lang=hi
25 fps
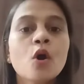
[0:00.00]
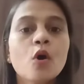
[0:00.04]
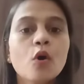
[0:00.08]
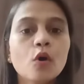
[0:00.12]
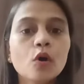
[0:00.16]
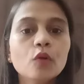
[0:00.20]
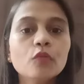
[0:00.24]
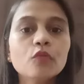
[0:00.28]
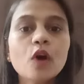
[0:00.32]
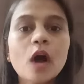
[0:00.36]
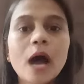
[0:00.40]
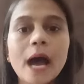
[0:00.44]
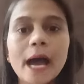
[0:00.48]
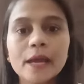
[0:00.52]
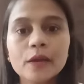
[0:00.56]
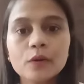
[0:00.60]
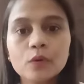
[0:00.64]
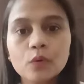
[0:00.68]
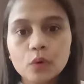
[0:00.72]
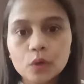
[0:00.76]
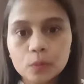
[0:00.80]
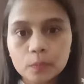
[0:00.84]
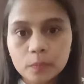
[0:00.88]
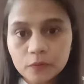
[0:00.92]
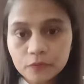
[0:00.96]
और वो हाई
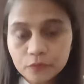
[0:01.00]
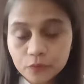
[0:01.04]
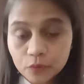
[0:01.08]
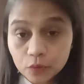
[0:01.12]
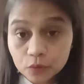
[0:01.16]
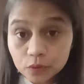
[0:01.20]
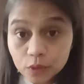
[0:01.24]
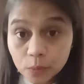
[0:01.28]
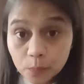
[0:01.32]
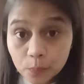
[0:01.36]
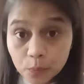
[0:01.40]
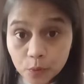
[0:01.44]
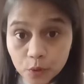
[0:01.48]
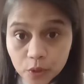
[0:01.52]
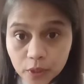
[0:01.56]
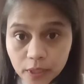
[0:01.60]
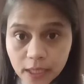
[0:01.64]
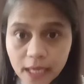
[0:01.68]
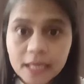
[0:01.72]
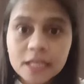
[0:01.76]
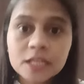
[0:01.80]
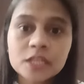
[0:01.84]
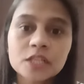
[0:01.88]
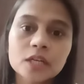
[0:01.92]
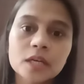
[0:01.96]
कोर्ट में फॉर द
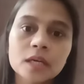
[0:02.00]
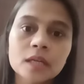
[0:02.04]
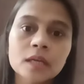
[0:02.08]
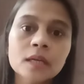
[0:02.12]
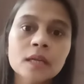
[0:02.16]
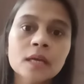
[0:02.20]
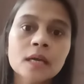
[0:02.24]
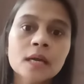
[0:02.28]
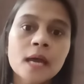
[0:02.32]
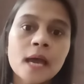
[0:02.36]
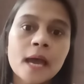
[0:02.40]
प्रोटेक्शन